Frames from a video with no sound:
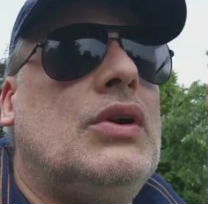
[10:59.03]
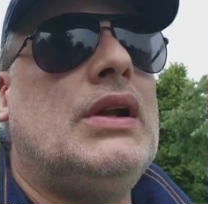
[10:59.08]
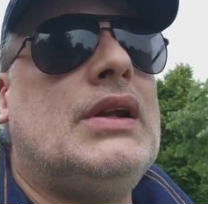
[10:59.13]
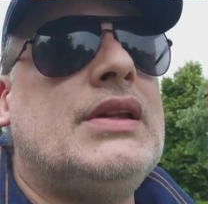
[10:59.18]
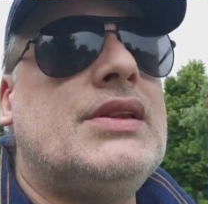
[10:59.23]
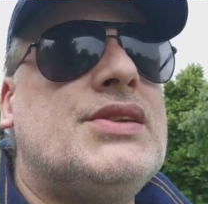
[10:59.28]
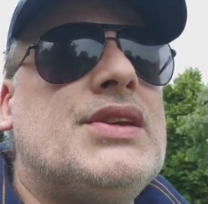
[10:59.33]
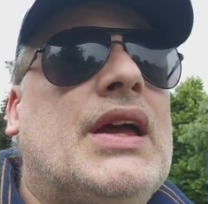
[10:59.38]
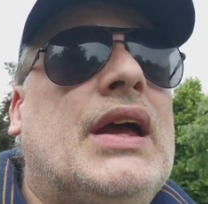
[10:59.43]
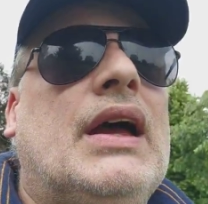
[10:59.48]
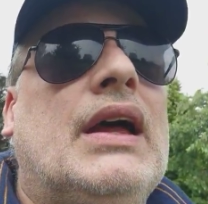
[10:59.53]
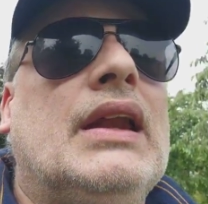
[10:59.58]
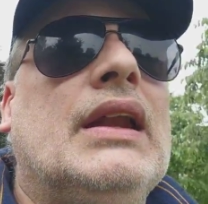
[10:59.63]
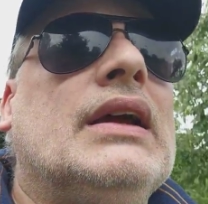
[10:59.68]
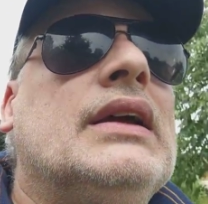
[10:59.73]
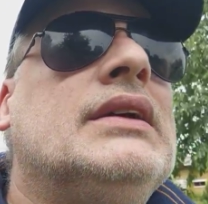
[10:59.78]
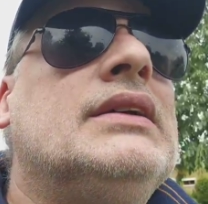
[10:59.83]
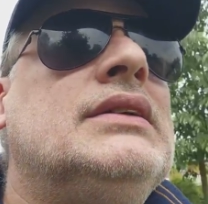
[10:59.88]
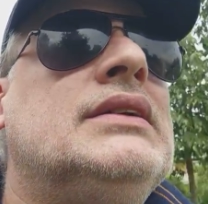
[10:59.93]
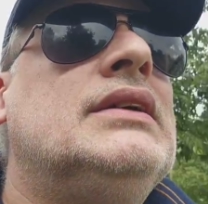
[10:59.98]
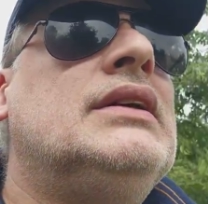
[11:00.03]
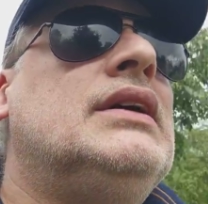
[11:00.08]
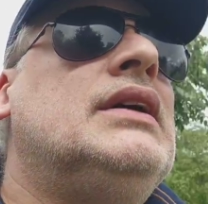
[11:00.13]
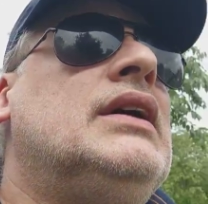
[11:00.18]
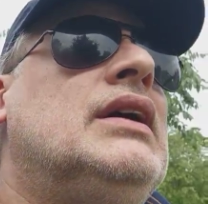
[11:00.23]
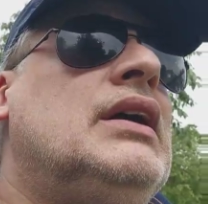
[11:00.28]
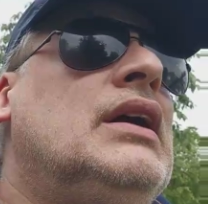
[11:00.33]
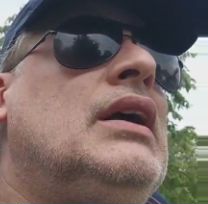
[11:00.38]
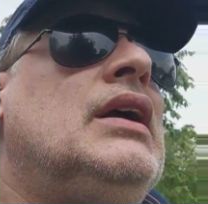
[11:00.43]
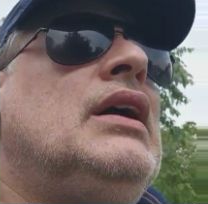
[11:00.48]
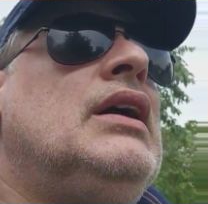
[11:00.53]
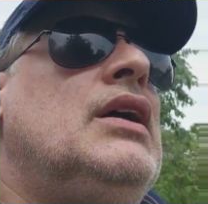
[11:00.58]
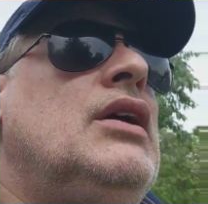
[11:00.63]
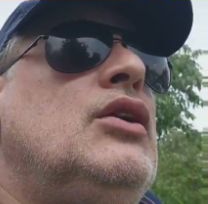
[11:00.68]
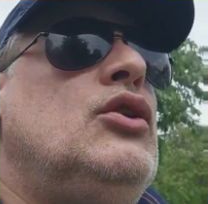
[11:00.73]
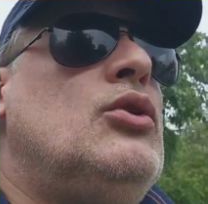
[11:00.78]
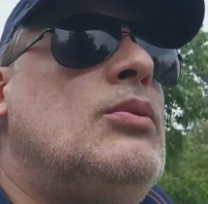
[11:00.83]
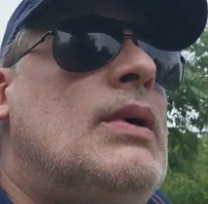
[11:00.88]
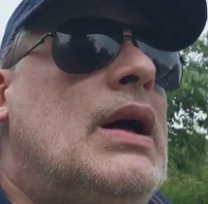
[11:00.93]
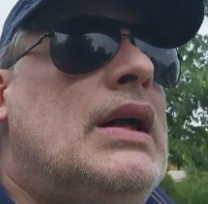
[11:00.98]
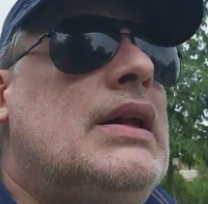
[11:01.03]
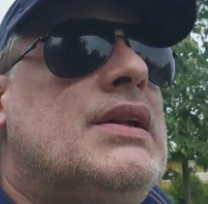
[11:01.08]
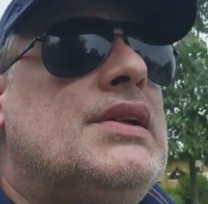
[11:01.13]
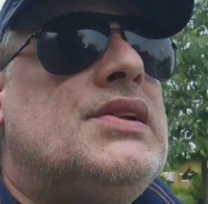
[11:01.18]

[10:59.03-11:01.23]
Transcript: la Reggiana. Domani